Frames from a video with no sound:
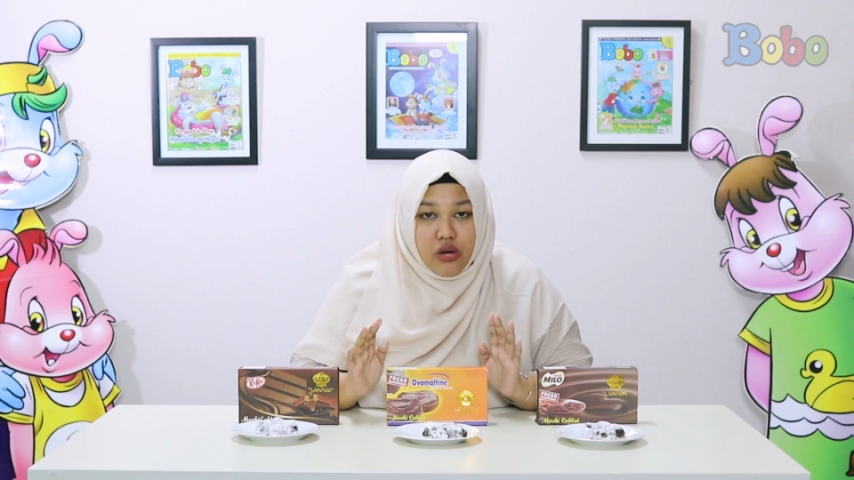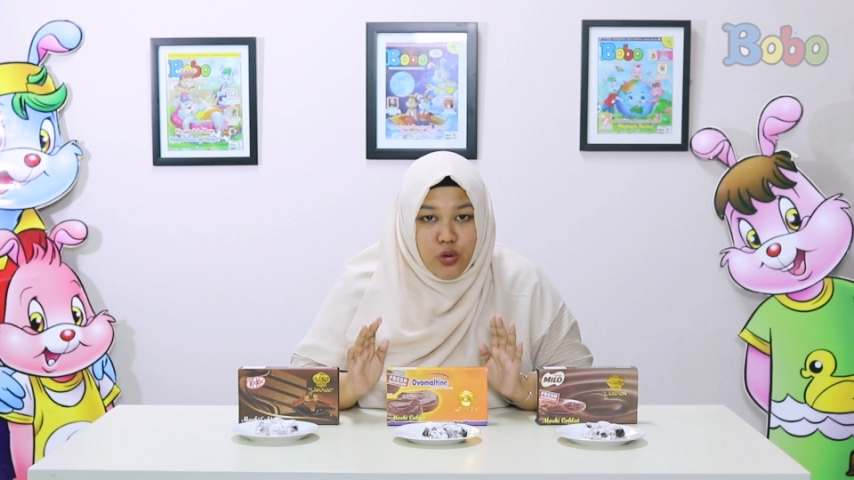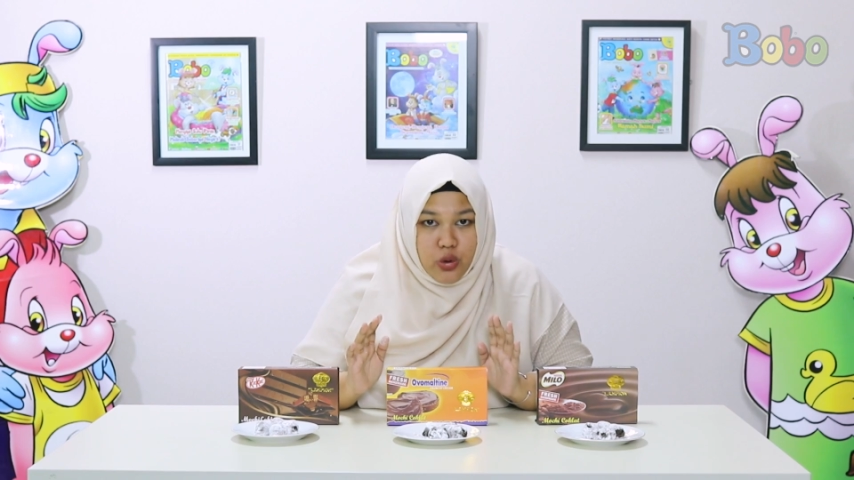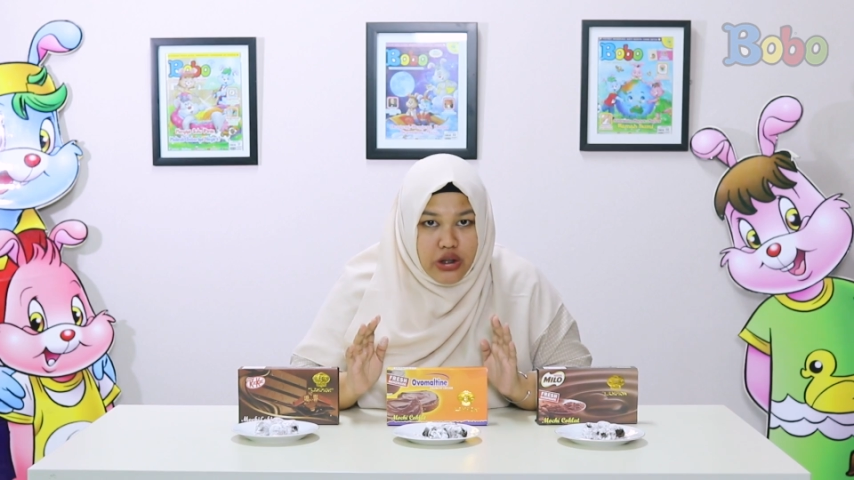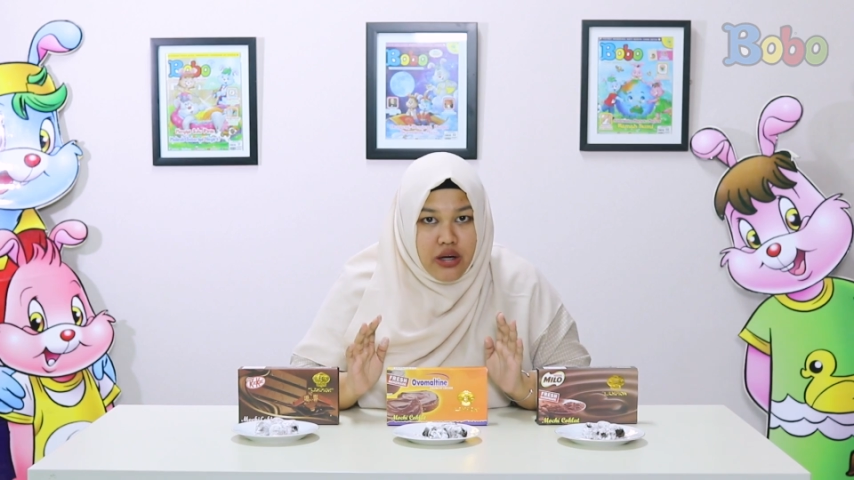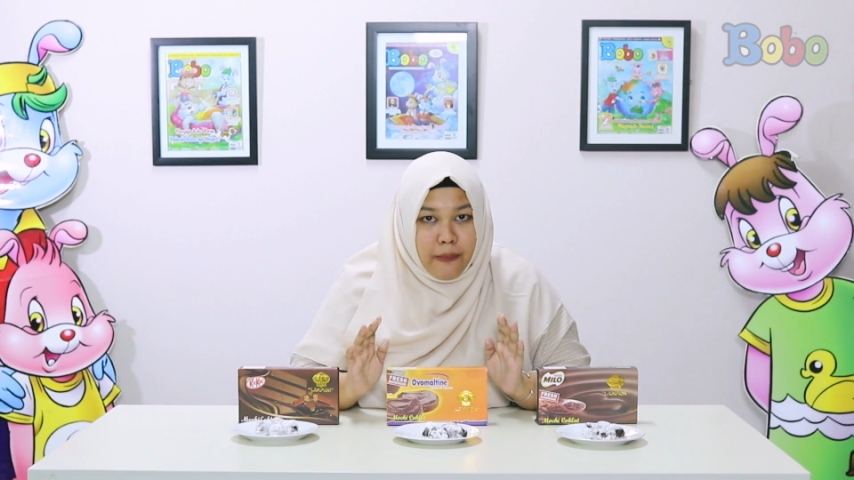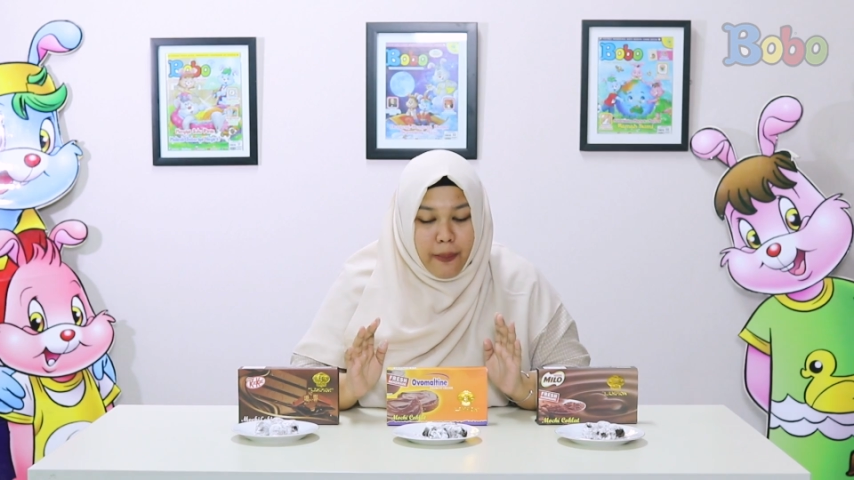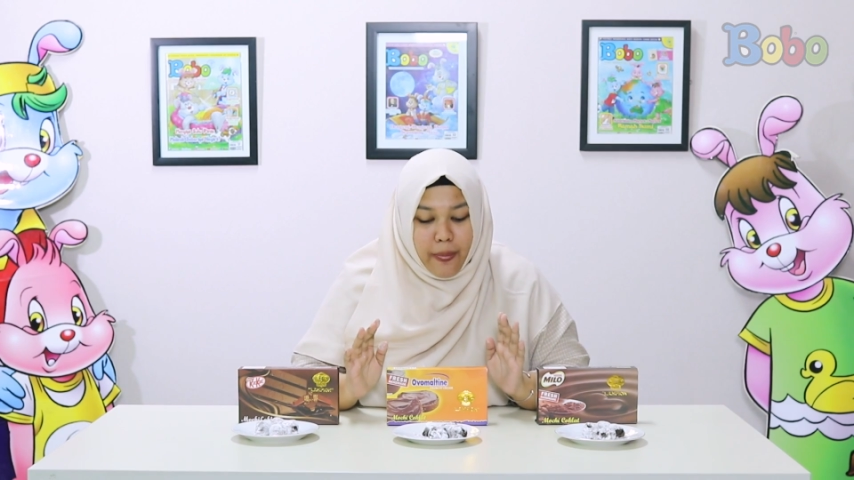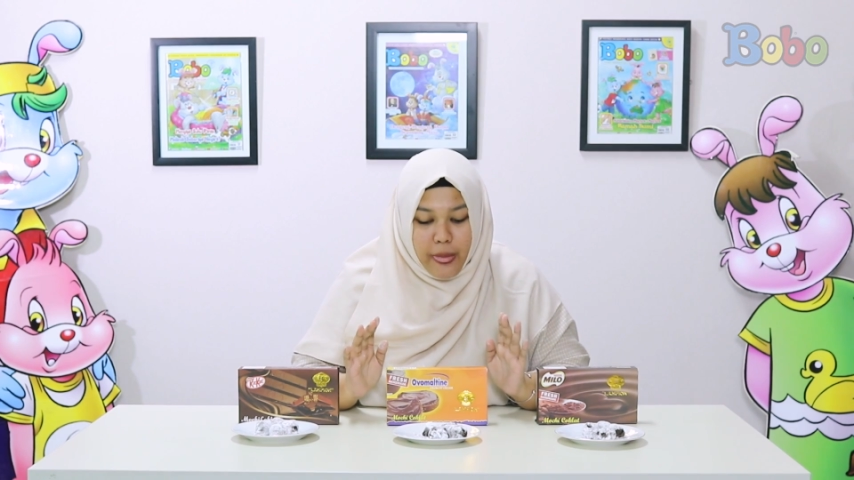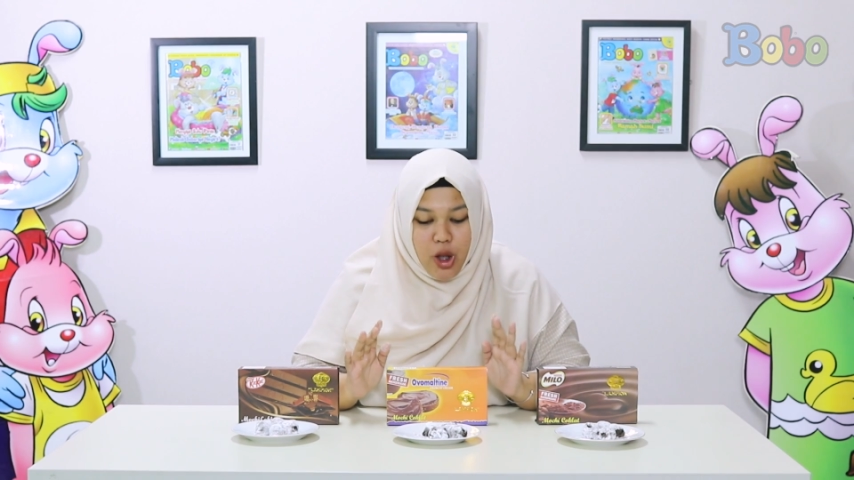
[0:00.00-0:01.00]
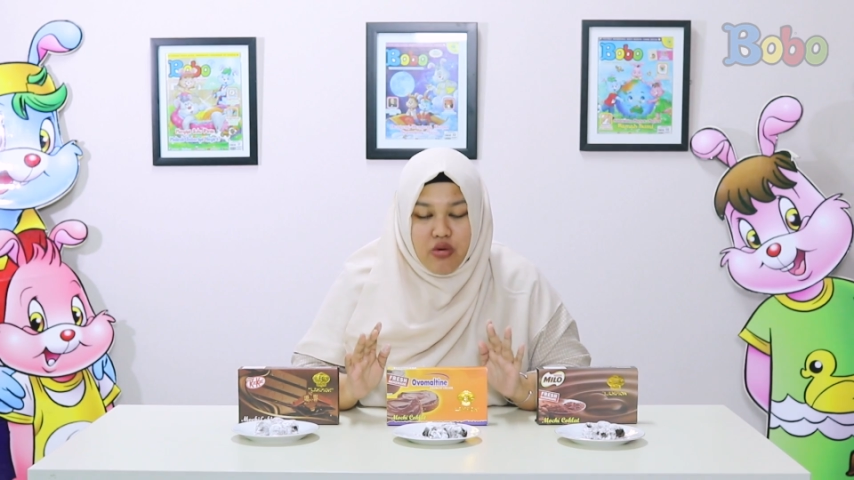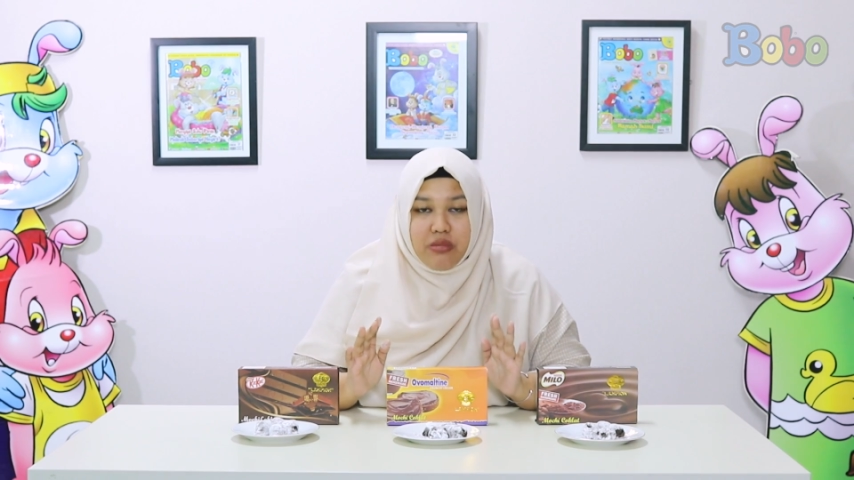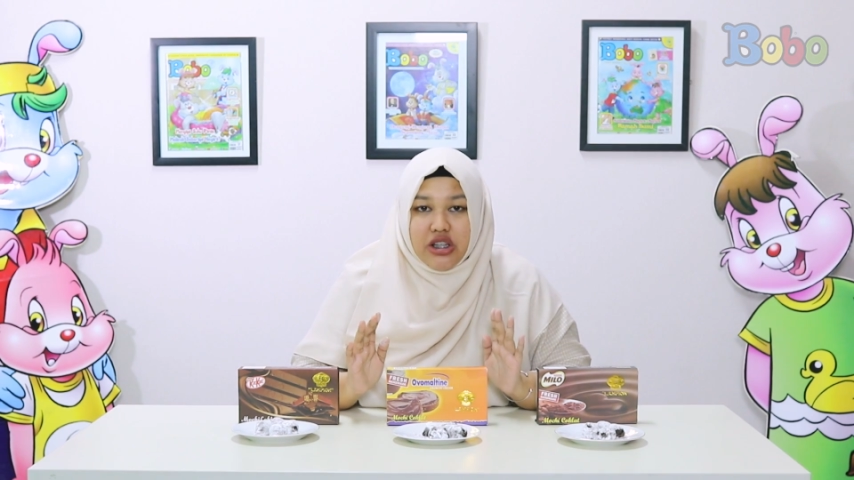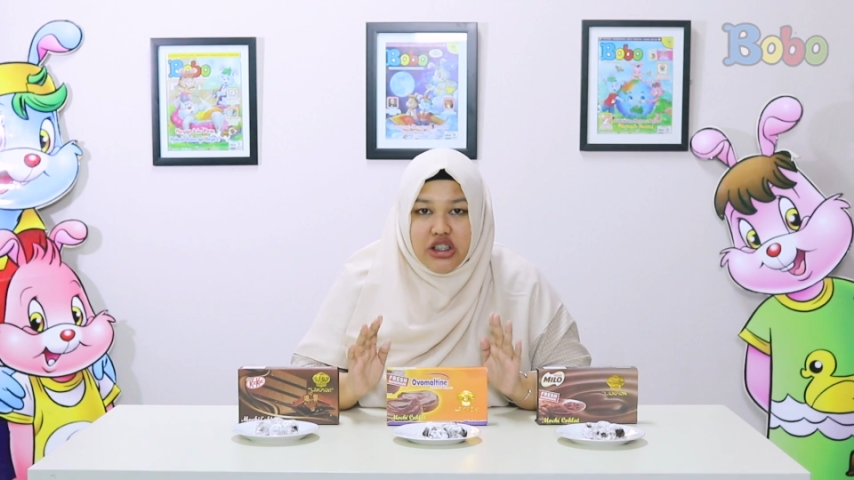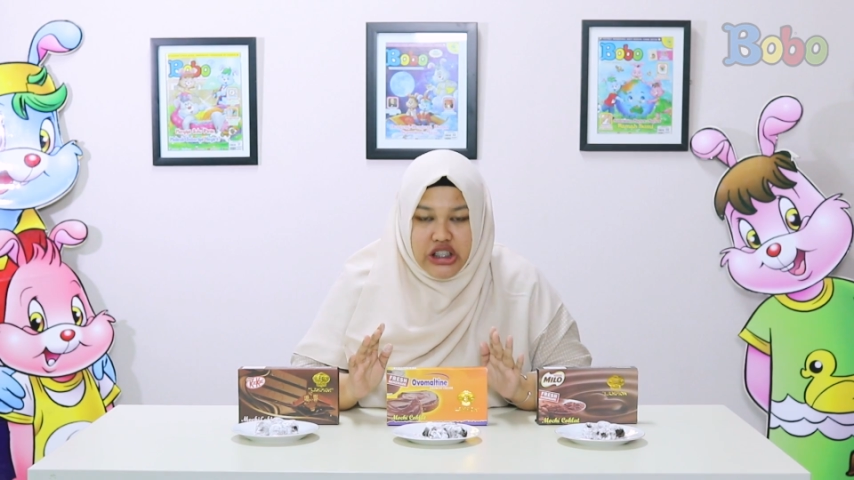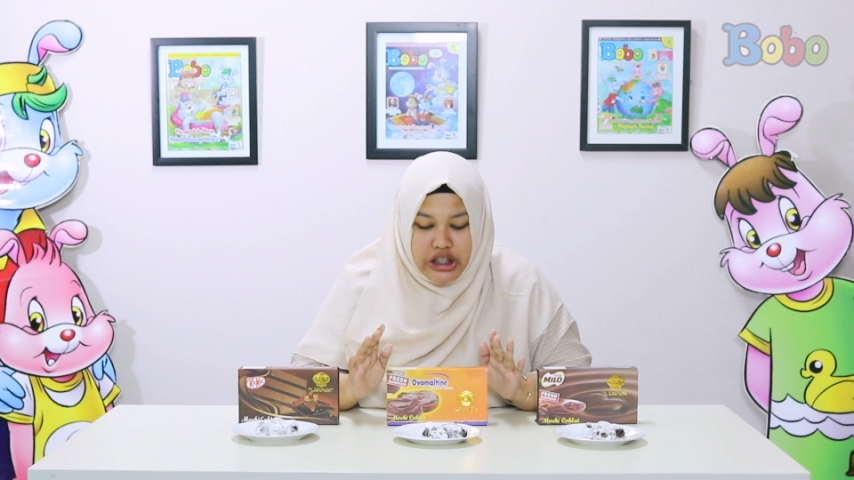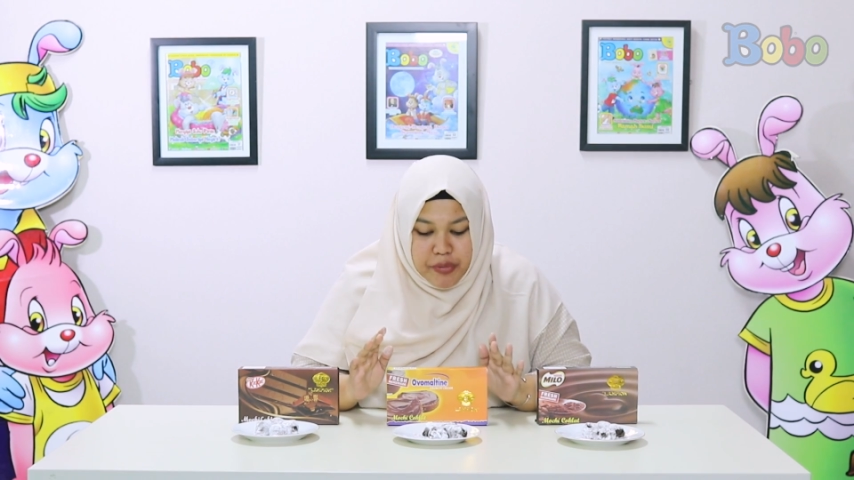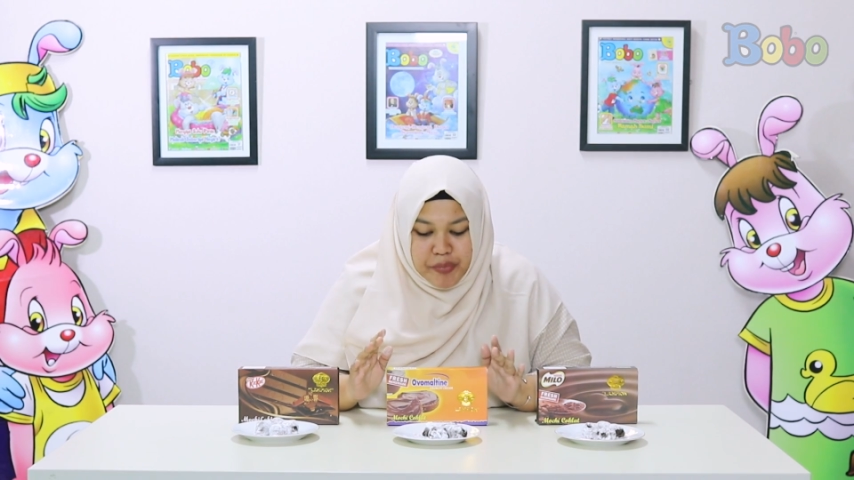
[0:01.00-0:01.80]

untuk yang Opa Maltin ini